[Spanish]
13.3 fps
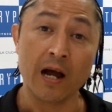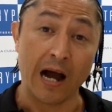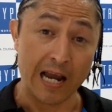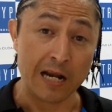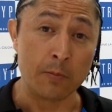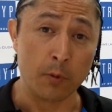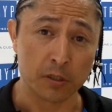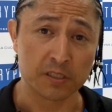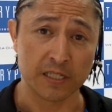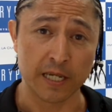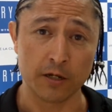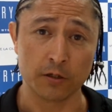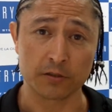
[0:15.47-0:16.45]
Hay el
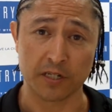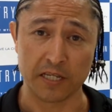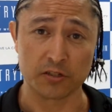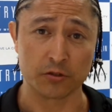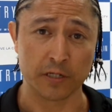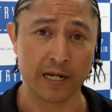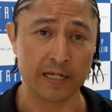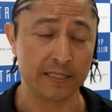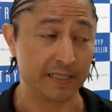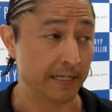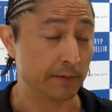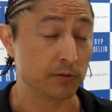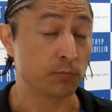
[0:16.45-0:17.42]
boxeo tradicional y
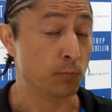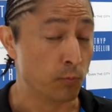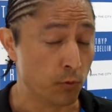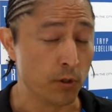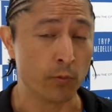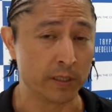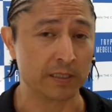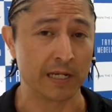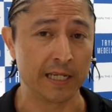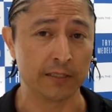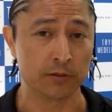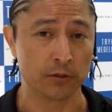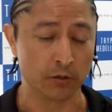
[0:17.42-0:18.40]
tenemos muy buen
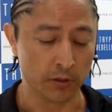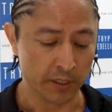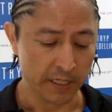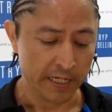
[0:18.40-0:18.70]
talento